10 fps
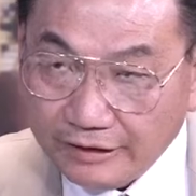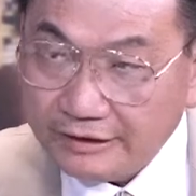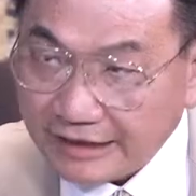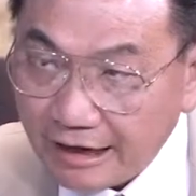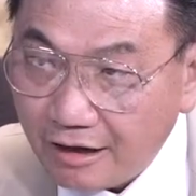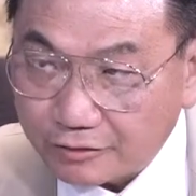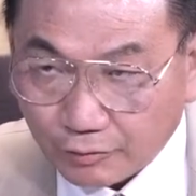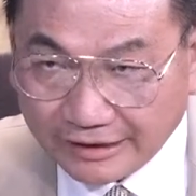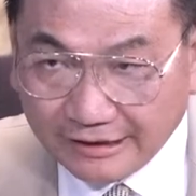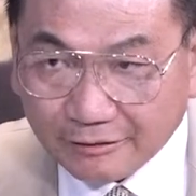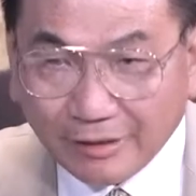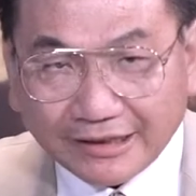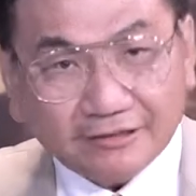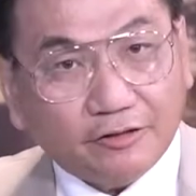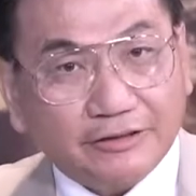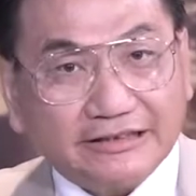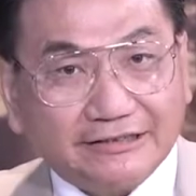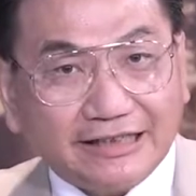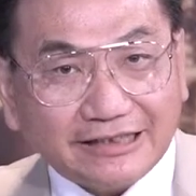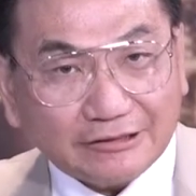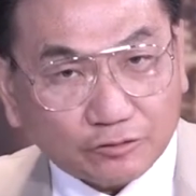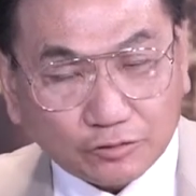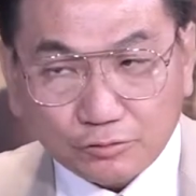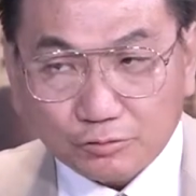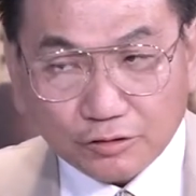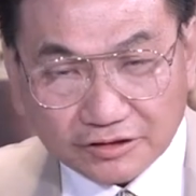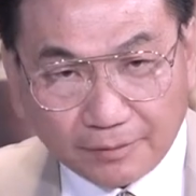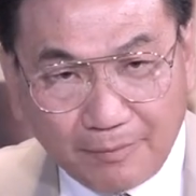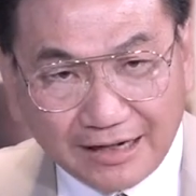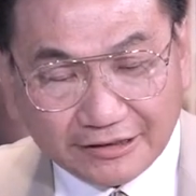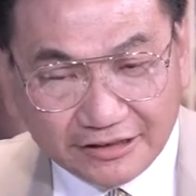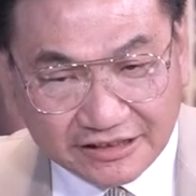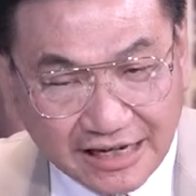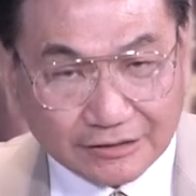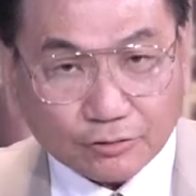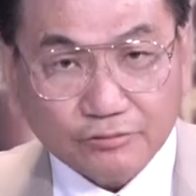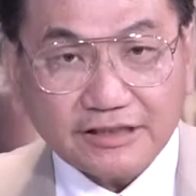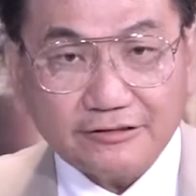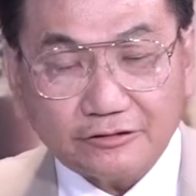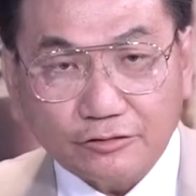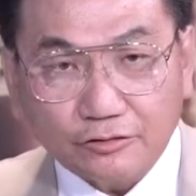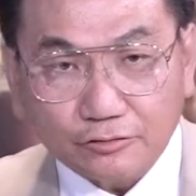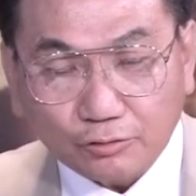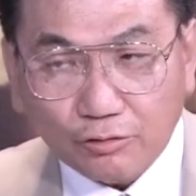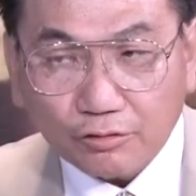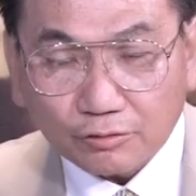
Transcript: 一个 townhouse，我跟很快跟各位讲一下，他就说这个 market 一下子冲上去的时候有多